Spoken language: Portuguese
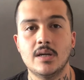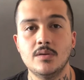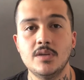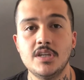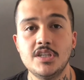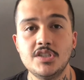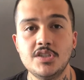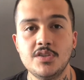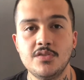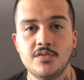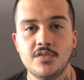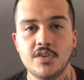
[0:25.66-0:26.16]

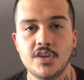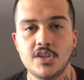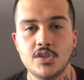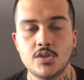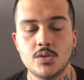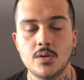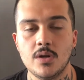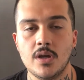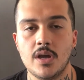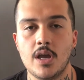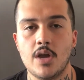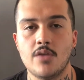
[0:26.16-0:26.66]
neste
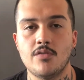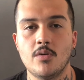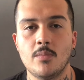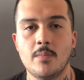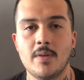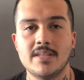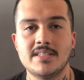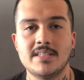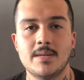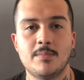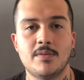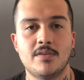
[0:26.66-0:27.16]
vídeo eu vou
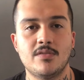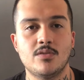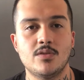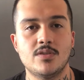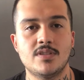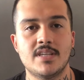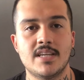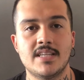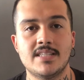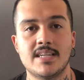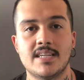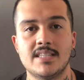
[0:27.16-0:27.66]
passar para
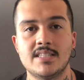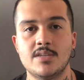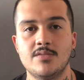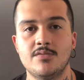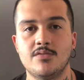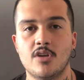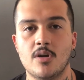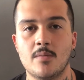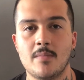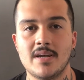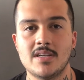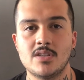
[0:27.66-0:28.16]
vocês as
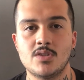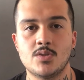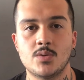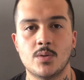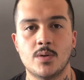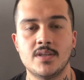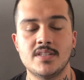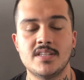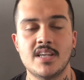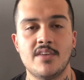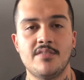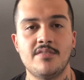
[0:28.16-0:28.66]

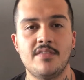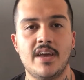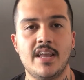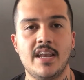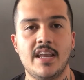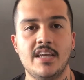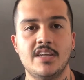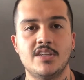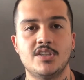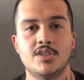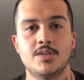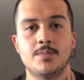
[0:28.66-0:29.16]
informações
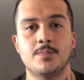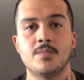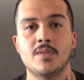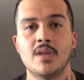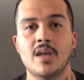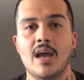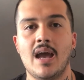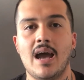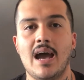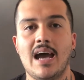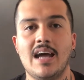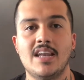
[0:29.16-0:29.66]
referente
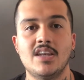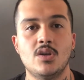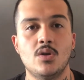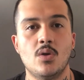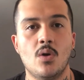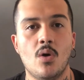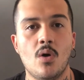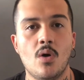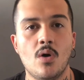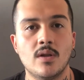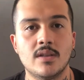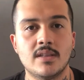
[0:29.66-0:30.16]
a
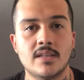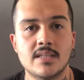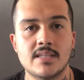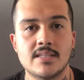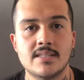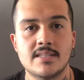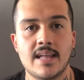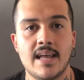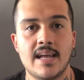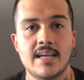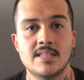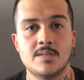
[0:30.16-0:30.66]
notas,
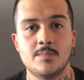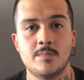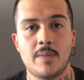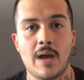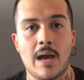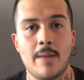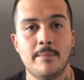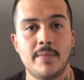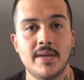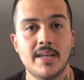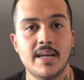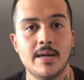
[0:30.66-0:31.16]
né,
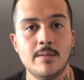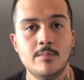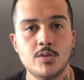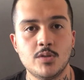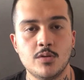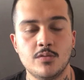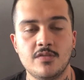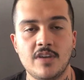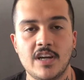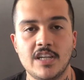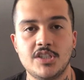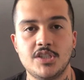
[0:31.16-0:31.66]
a pirâmide
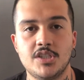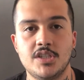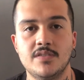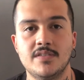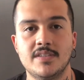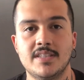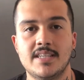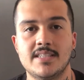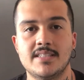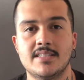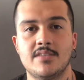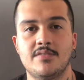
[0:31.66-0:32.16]
olfativa
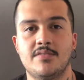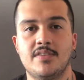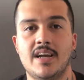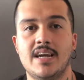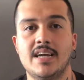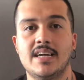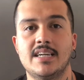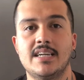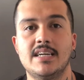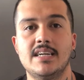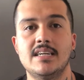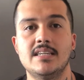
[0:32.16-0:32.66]
desta
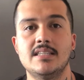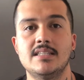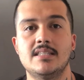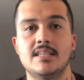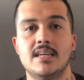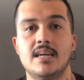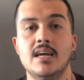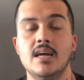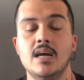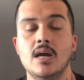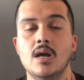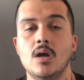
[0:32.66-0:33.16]

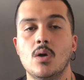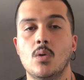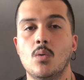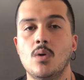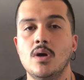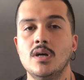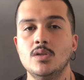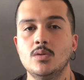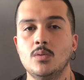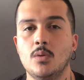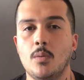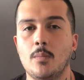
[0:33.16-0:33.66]
fragrância,
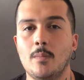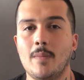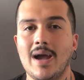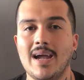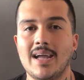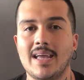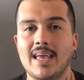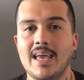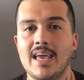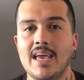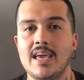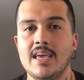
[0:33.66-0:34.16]
quanto eu
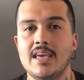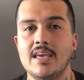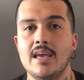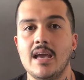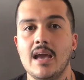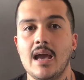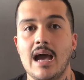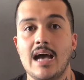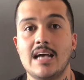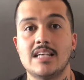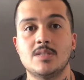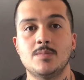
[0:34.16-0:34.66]
paguei,
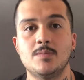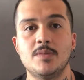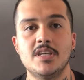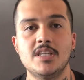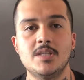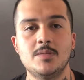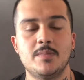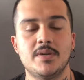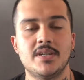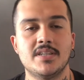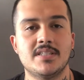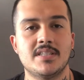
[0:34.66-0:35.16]
as minhas
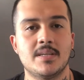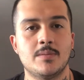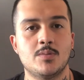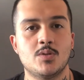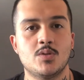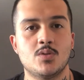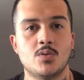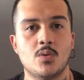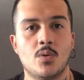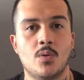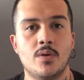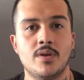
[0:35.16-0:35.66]

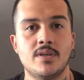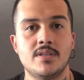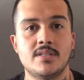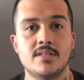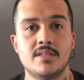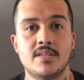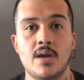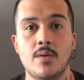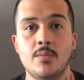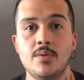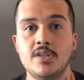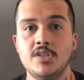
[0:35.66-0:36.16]
percepções,
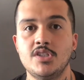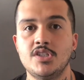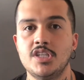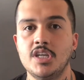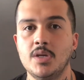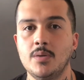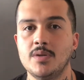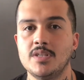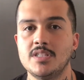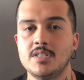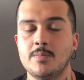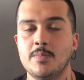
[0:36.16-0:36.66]
se eu
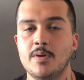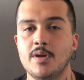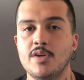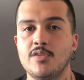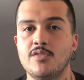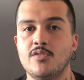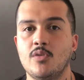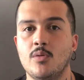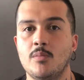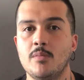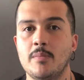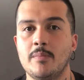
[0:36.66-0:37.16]
indico esse
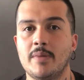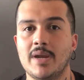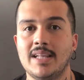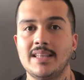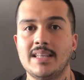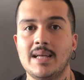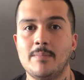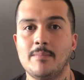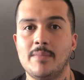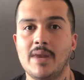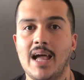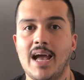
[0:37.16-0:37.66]
perfume para
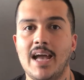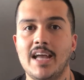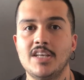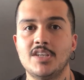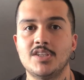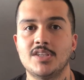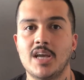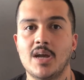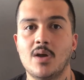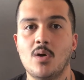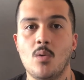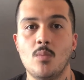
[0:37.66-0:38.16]
dar blind,
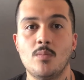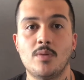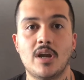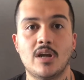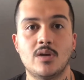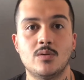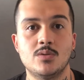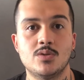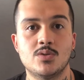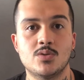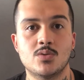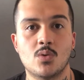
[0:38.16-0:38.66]
quer comprar
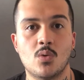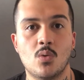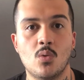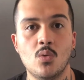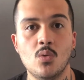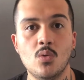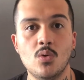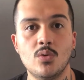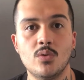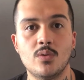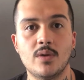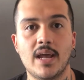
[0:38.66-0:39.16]
no
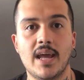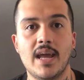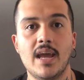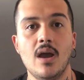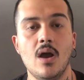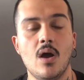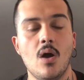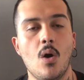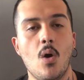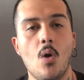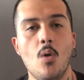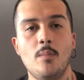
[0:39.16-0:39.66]
escuro, né,
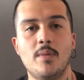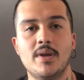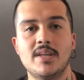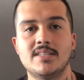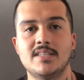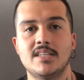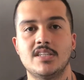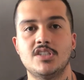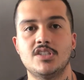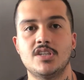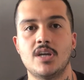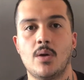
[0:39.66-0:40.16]
ou
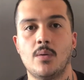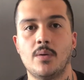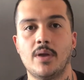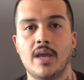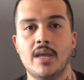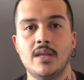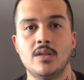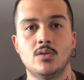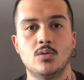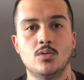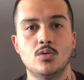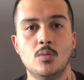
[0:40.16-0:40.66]
presentear
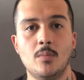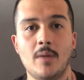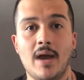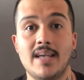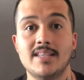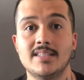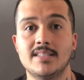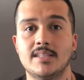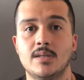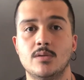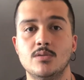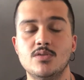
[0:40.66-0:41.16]
alguém, tudo
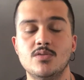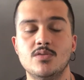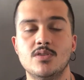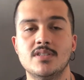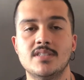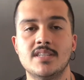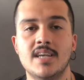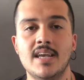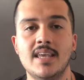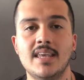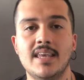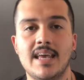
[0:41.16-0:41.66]
mais. Então se
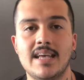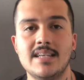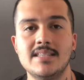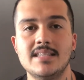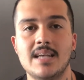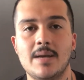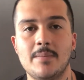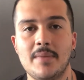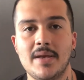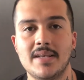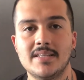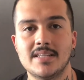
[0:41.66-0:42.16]
você quer
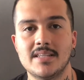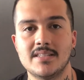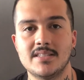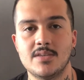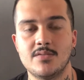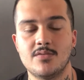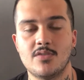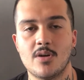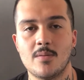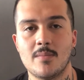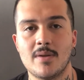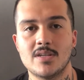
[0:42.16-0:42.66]
saber essas
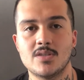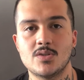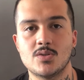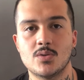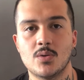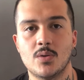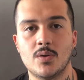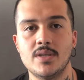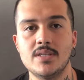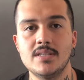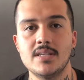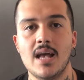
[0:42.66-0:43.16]

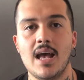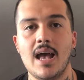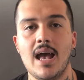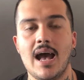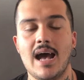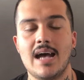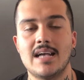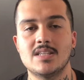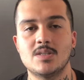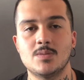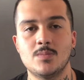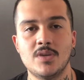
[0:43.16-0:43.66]
informações,
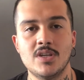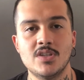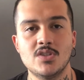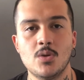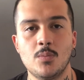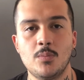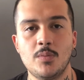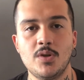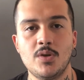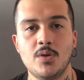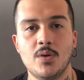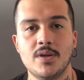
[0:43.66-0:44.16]
as minhas
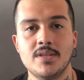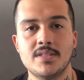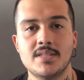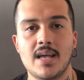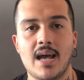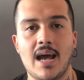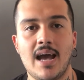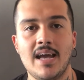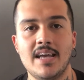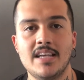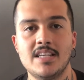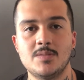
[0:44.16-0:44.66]
opiniões
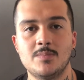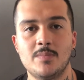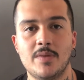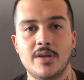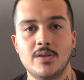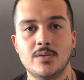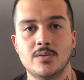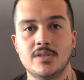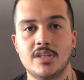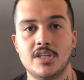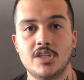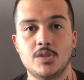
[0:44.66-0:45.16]
a
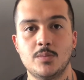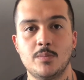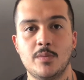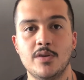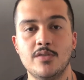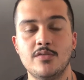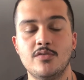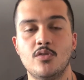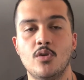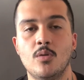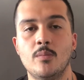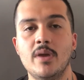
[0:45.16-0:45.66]
respeito deste
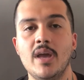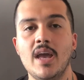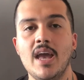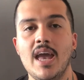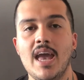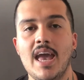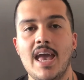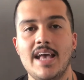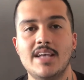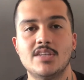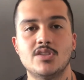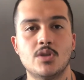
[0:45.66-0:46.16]
perfume,
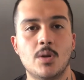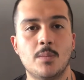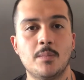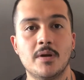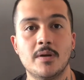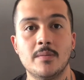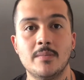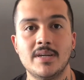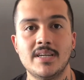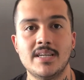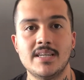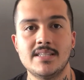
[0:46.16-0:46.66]
é só
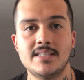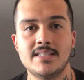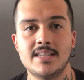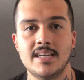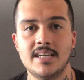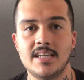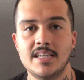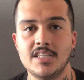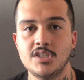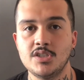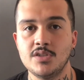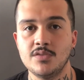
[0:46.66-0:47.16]
permanecer
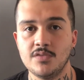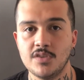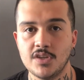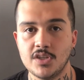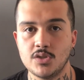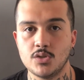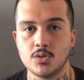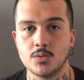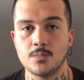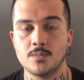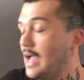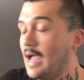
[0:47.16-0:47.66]
neste
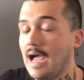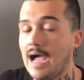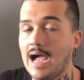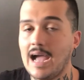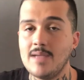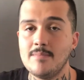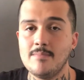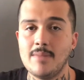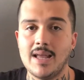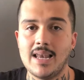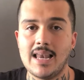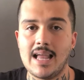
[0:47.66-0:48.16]
vídeo. A
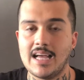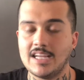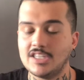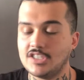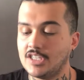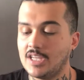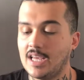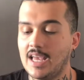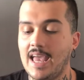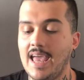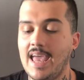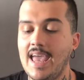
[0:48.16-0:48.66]

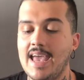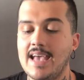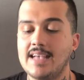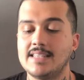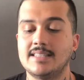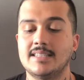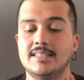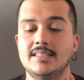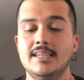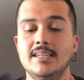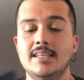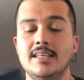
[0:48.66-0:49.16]
embalagem é
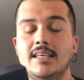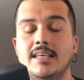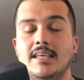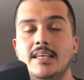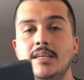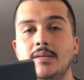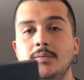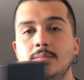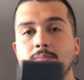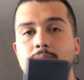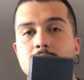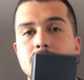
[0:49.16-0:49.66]
essa daqui,